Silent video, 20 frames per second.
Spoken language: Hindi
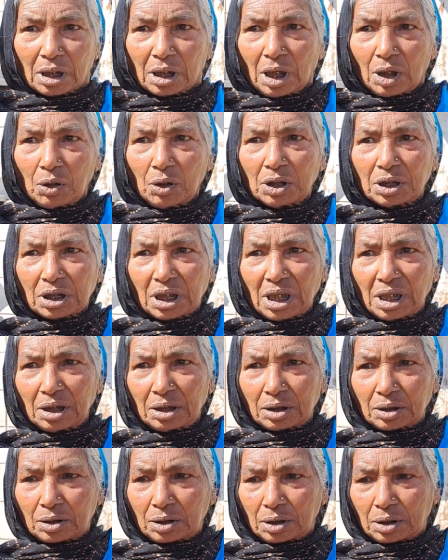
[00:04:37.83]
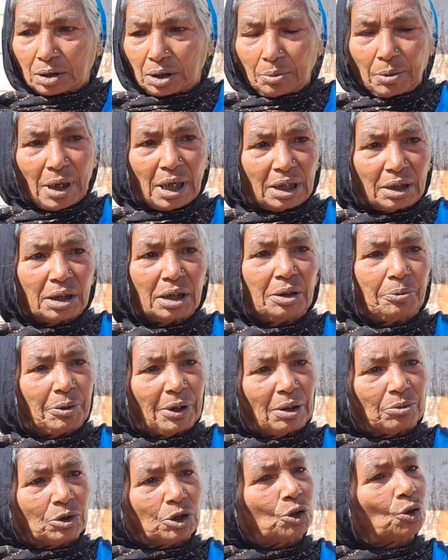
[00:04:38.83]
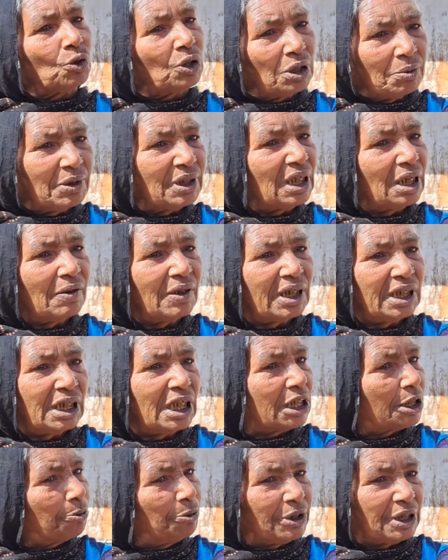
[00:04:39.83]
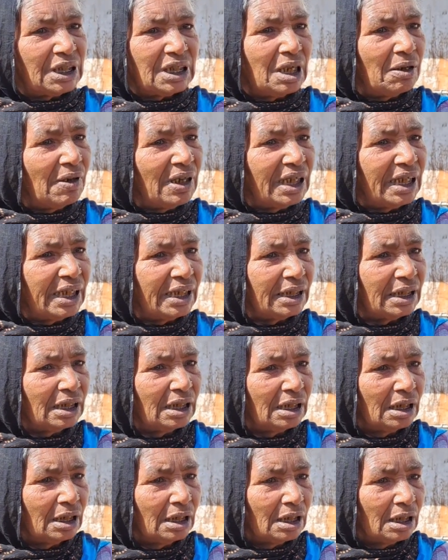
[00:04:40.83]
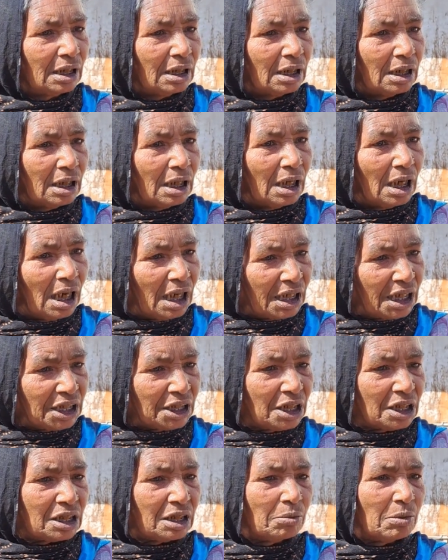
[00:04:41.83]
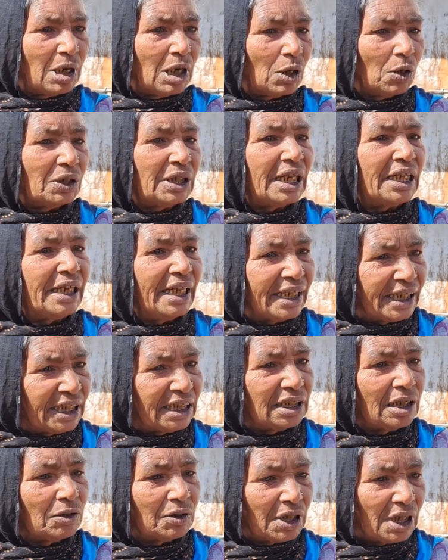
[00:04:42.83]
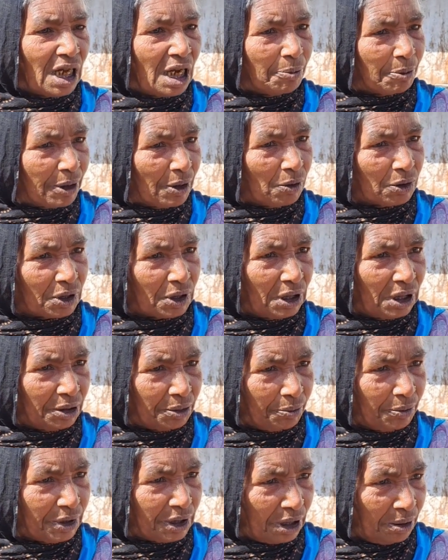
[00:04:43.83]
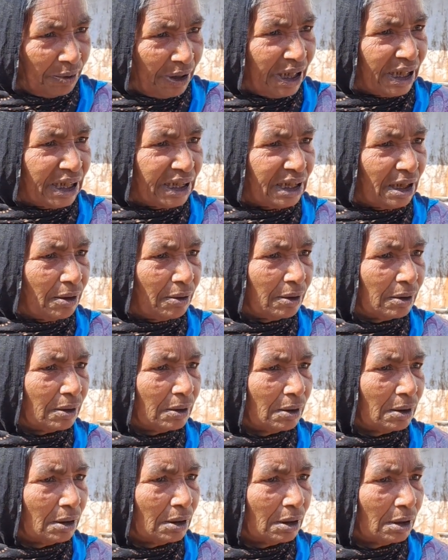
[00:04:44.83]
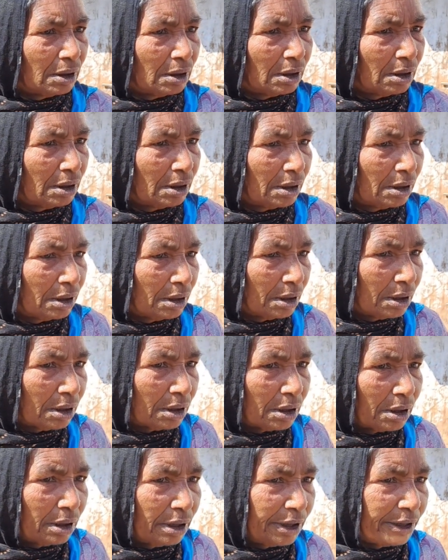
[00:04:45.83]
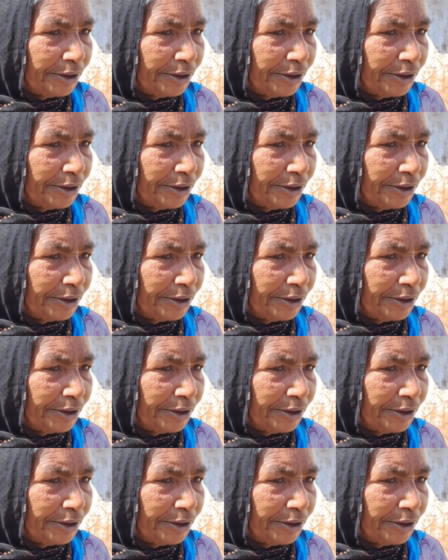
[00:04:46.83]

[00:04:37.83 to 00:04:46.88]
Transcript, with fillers: करो इसका सबान फिर हम तो चौकी में जावांगे नहीं एस पी का जावांगे और किसने संभालो या लेके जाओ जरा आप इसने भी लेके जाओ जी तो